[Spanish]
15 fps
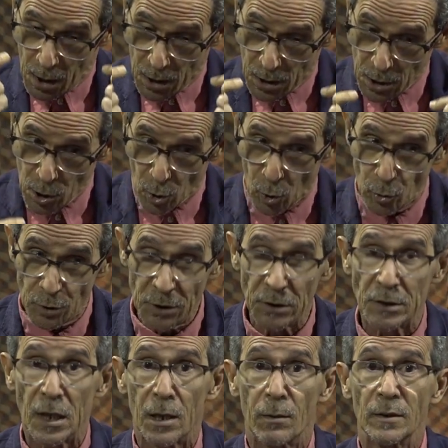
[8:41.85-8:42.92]
Y no una
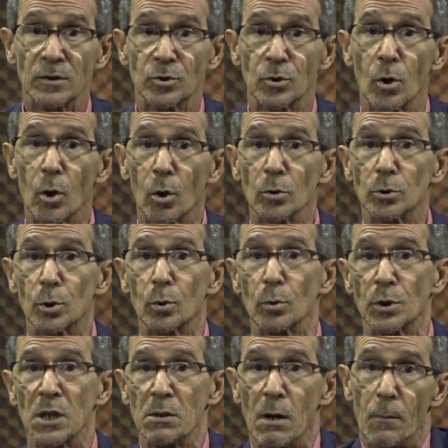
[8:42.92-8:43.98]
intervención
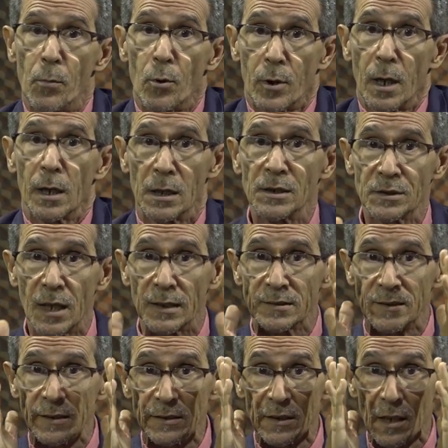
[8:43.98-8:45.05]
constructiva, porque quizás
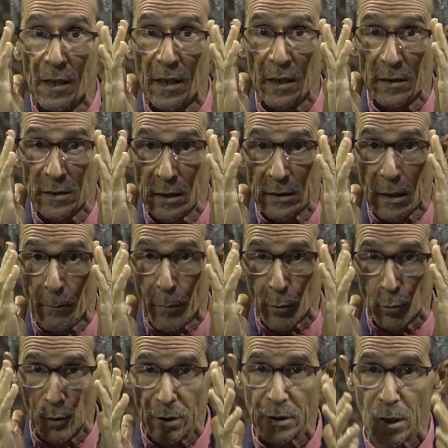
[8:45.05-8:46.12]
sí se necesita, pero
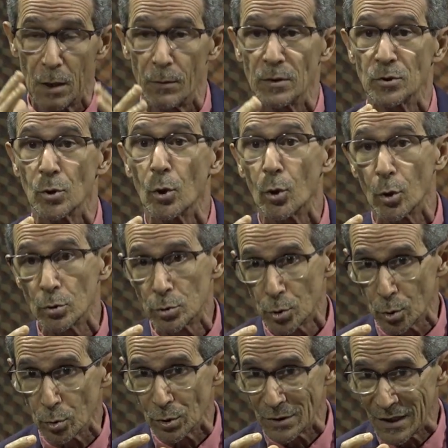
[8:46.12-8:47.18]
una intervención
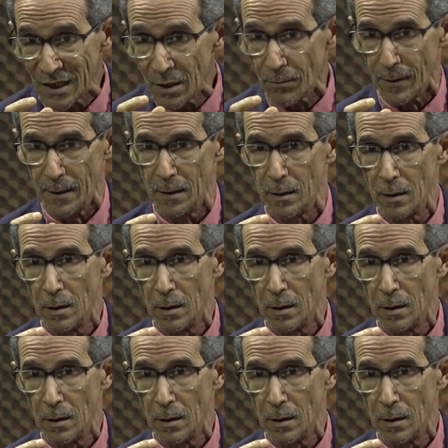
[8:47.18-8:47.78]
constructiva